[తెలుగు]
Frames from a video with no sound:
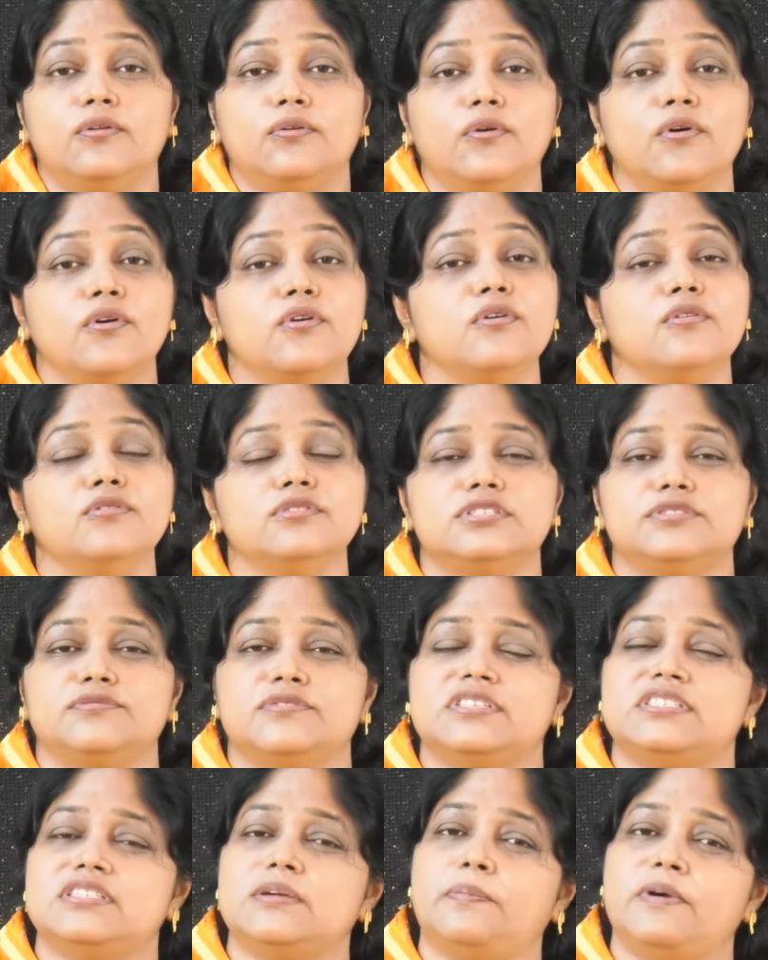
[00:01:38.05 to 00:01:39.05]
రోగులు
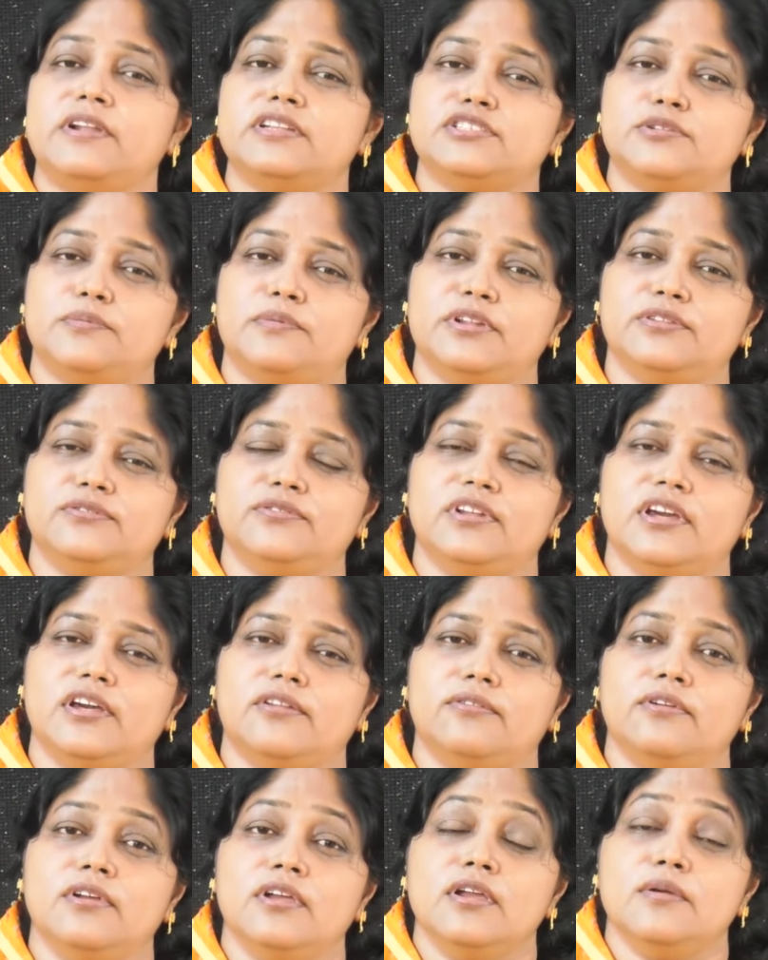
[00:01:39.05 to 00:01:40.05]

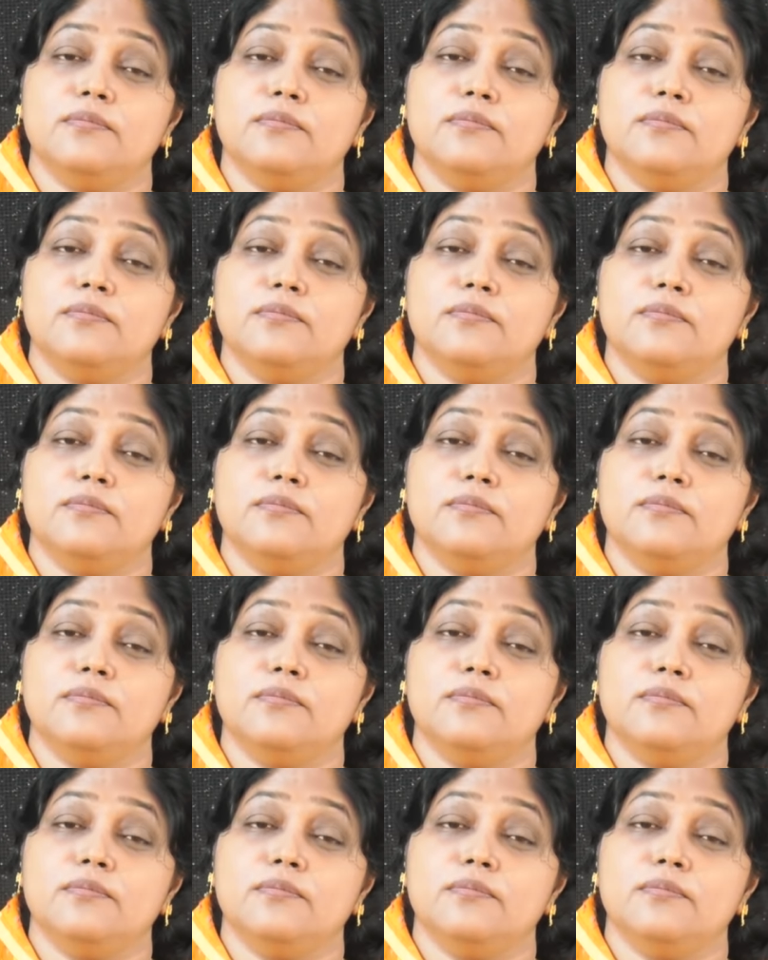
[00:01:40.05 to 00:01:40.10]
స్వస్థపరచబడుతున్నారు